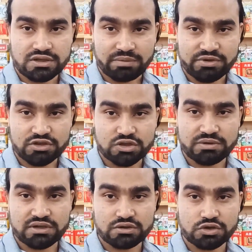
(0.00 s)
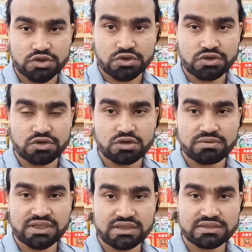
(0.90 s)
আপনাদের সবাইকে অসংখ্য
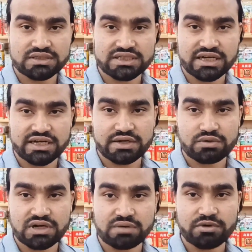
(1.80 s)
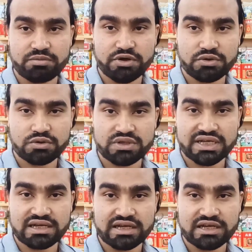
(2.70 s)
ধন্যবাদ যারা রেগুলার আমার ভিডিওগুলো
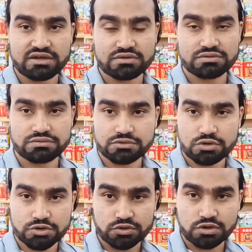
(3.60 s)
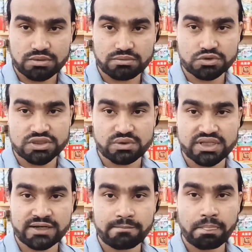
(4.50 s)
দেখে খুব সুন্দরভাবে উৎসাহ
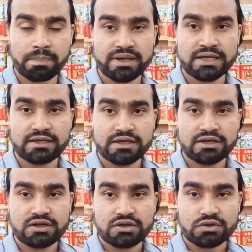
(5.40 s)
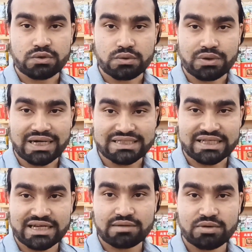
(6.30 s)
দেন তো আজকে
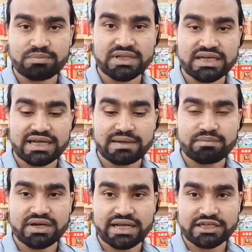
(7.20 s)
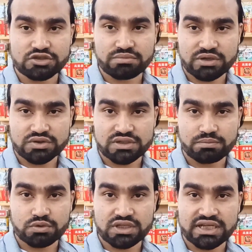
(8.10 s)
দেখাবো আপনাদেরকে আপনার একজন মানুষের
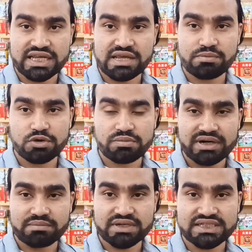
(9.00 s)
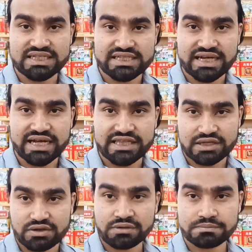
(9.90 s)
প্রতিদিন কি পরিমাণ আপনার ঝিংসাং খাইতে
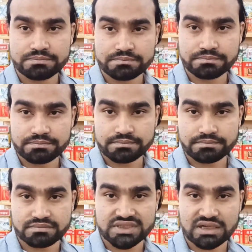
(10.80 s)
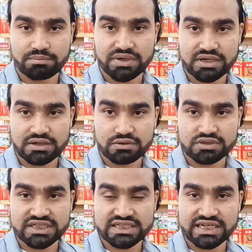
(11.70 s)
হয় হুম আপনার
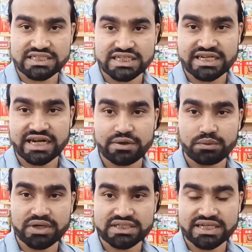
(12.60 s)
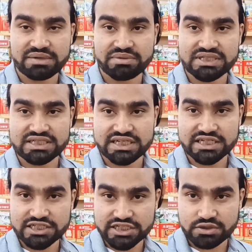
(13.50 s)
জিংসেংয়ের যে ড্রাই রুট আছে কিংবা জিংসেংয়ের
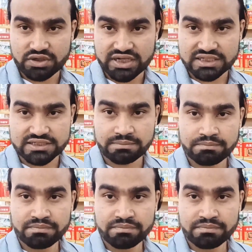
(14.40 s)
যে শিকড়টা আছে